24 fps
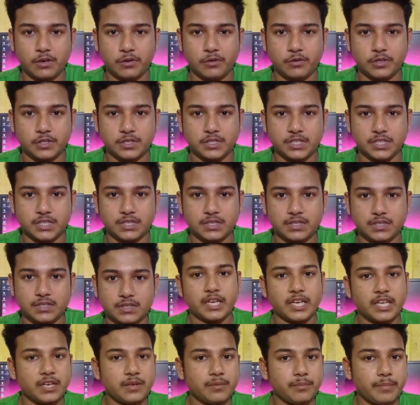দেওয়া হয়েছে
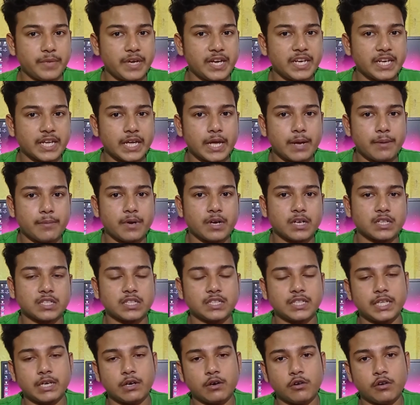এর মেইন
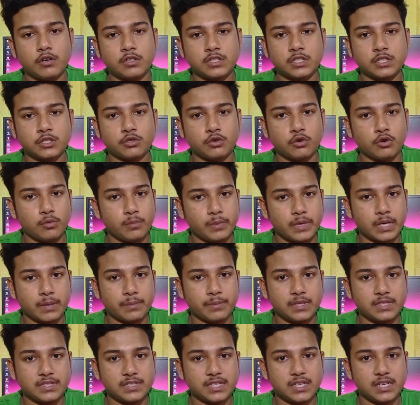ক্যামেরাতে দেওয়া হয়েছে ষোলো
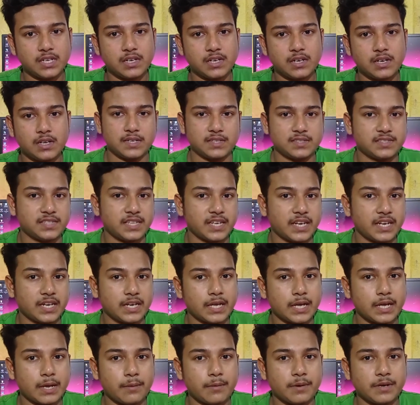মেগাপিক্সেল এর
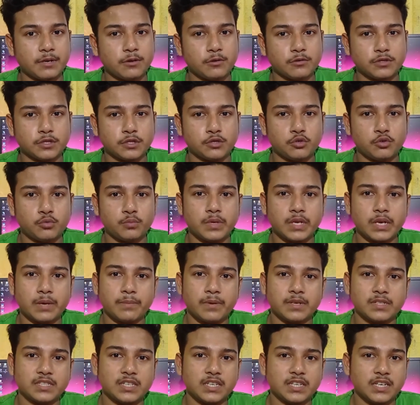সেকেন্ড ক্যামেরাটি হচ্ছে টু
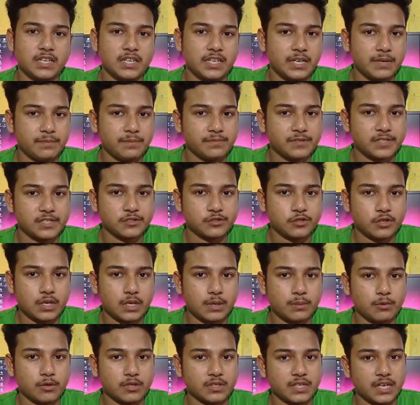মেগাপিক্সেলের ডেপ সেন্সর
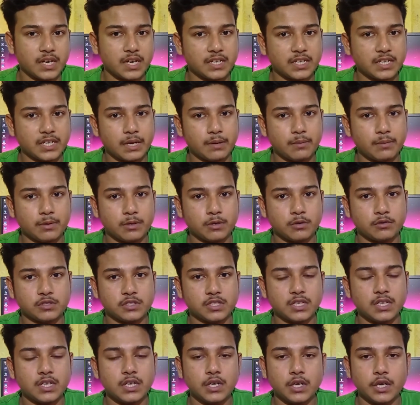এবং থার্ড ক্যামেরাটি
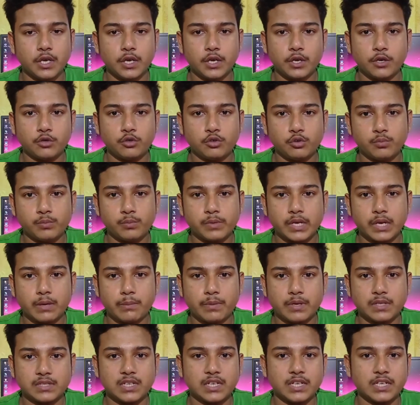হচ্ছে টু
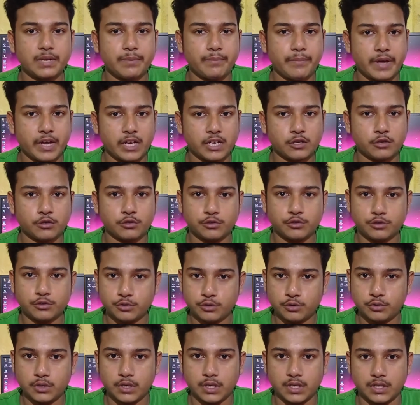মেগাপিক্সেল একটি ম্যাক্রো
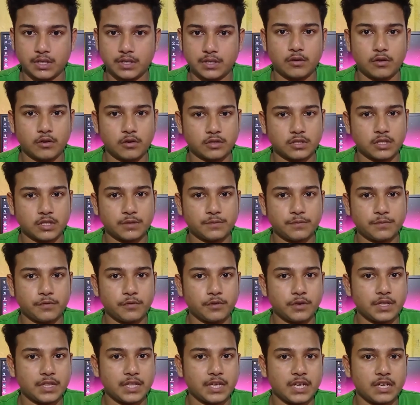শুটার অর্থাৎ
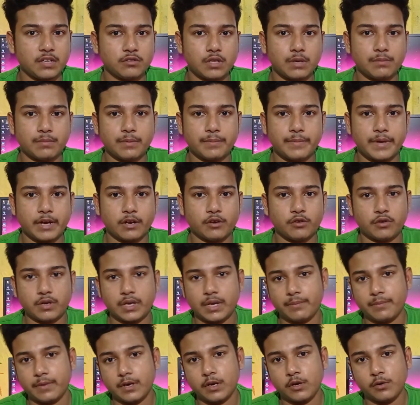ফোনটি থেকে কিন্তু আমরা ম্যাক্রো
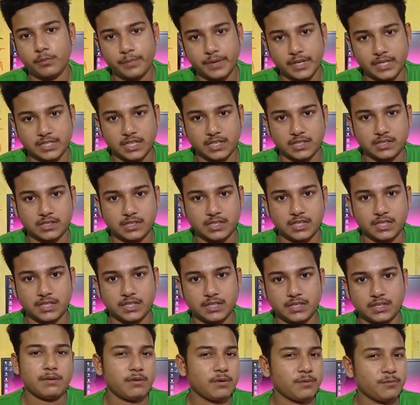ক্যামেরাও পেয়ে যাচ্ছি
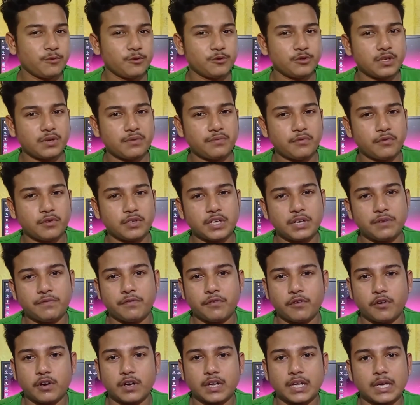এবং বন্ধুরা ফোনটির
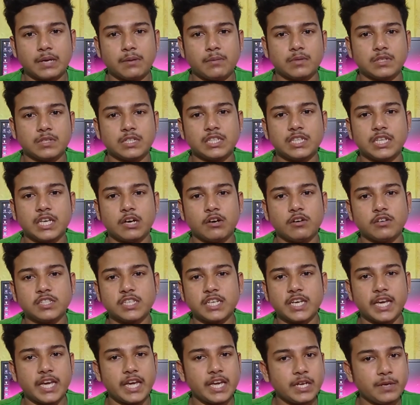ফ্রন্ট ক্যামেরাতে দেওয়া
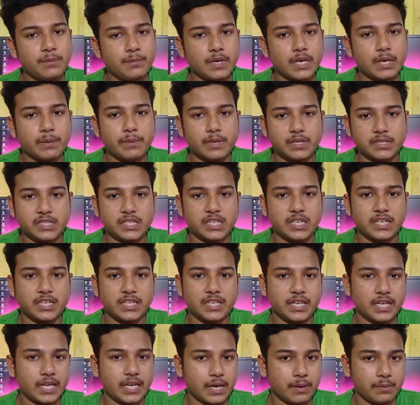হয়েছে এইট মেগাপিক্সেল
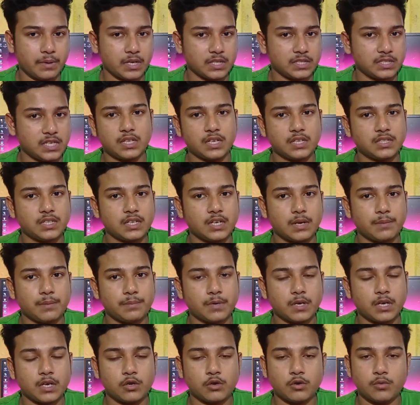একটি ক্যামেরা যার দ্বারা
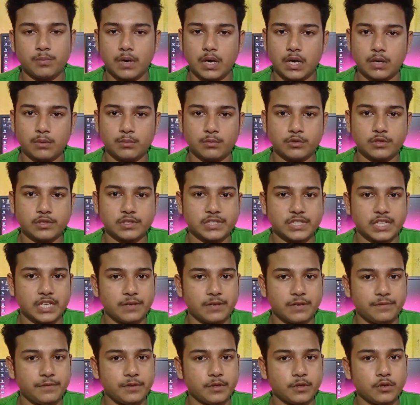আপনারা খুব ভালো মতো
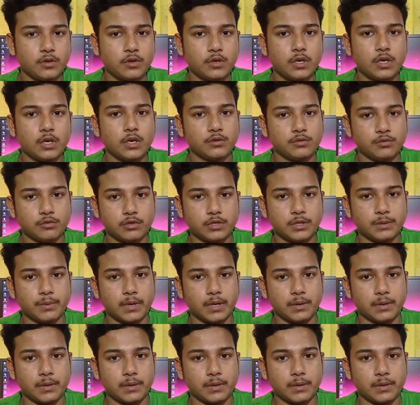সেলফিও তুলতে